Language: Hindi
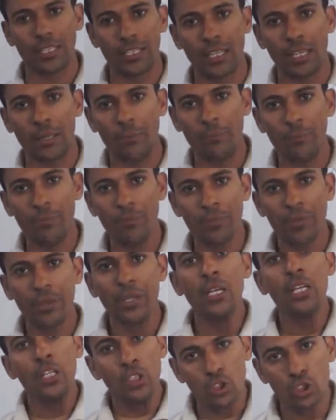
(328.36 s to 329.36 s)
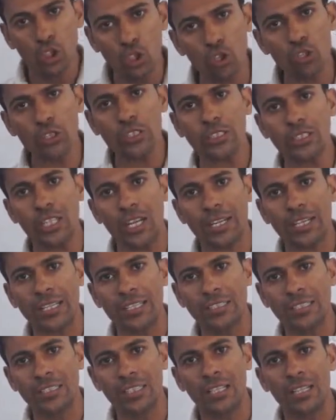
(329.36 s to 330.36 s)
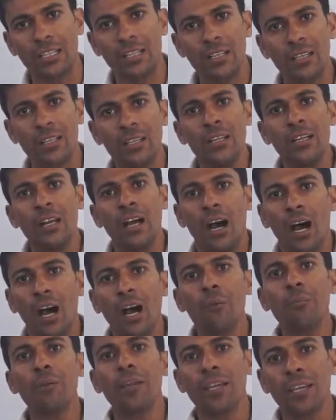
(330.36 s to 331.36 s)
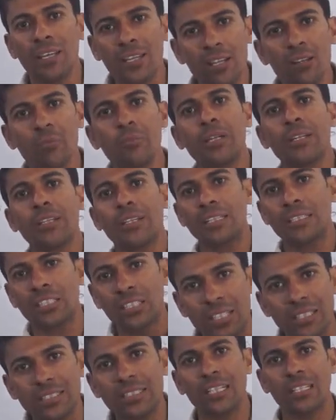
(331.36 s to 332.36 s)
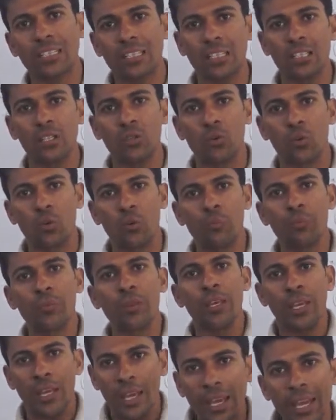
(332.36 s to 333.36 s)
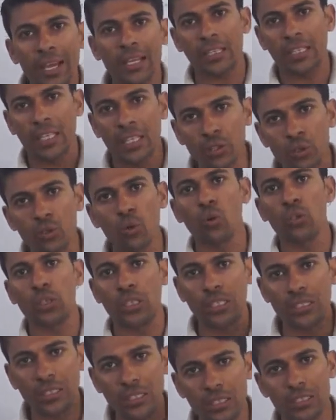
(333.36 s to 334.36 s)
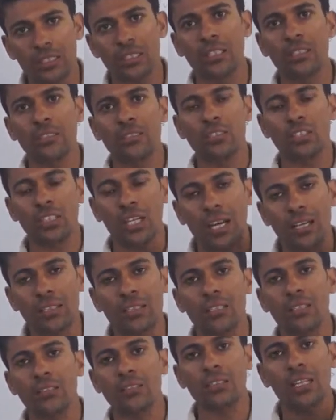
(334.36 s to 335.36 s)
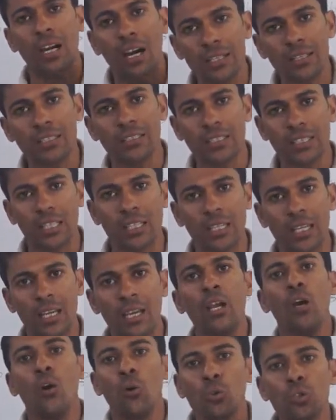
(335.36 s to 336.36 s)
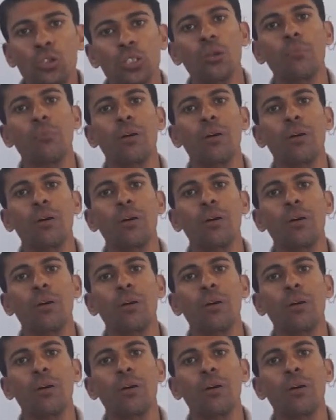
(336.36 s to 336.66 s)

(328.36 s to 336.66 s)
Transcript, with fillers: ही है जीरो से स्टार्ट कीजिए आप एक किलोमीटर तक चल सकते हो एक दिन दो तीन दिन चार दिन सात दिन चलिए उसके